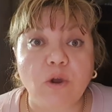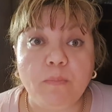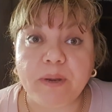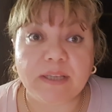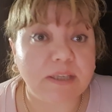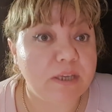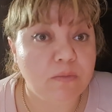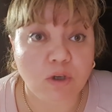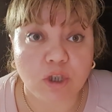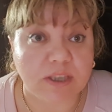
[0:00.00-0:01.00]
он продать не
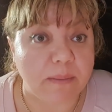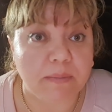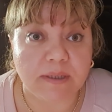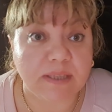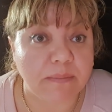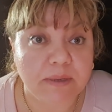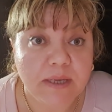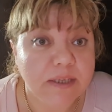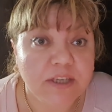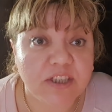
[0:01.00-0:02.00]
может, там, там
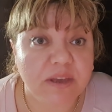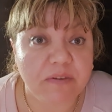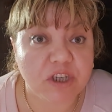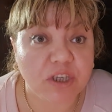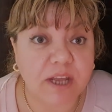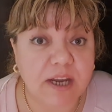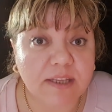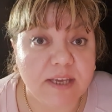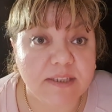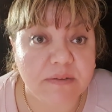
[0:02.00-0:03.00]

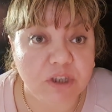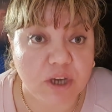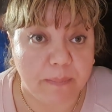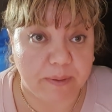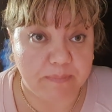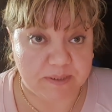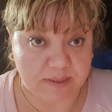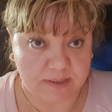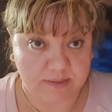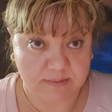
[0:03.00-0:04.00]
несовершеннолетняя девочка
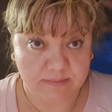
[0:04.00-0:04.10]
прописана.